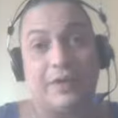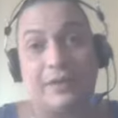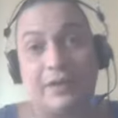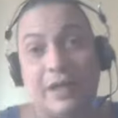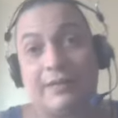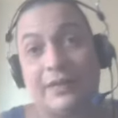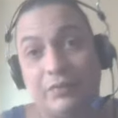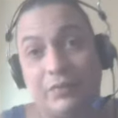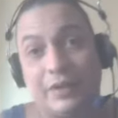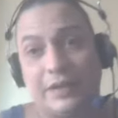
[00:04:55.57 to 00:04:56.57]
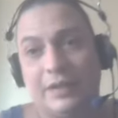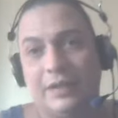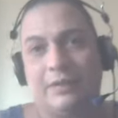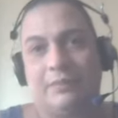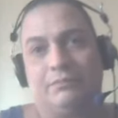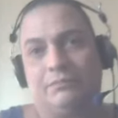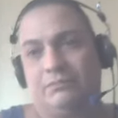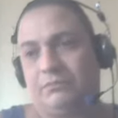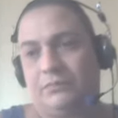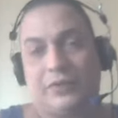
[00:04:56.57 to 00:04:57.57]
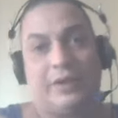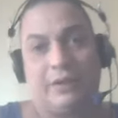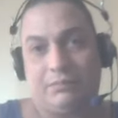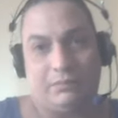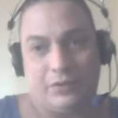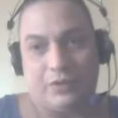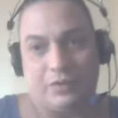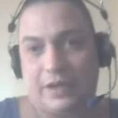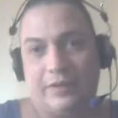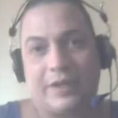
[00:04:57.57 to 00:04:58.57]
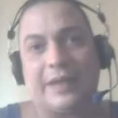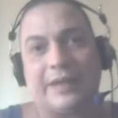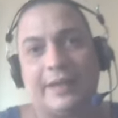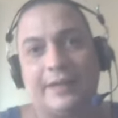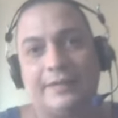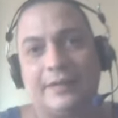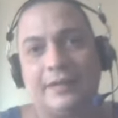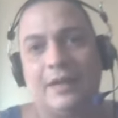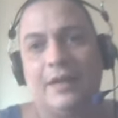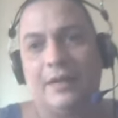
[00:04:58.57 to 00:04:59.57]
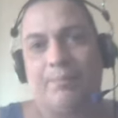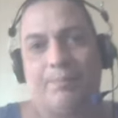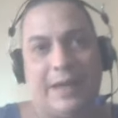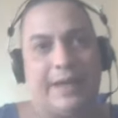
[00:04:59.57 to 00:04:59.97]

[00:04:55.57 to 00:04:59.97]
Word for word: ellos son los que tienen un pensamiento fundamentalista, unilateral,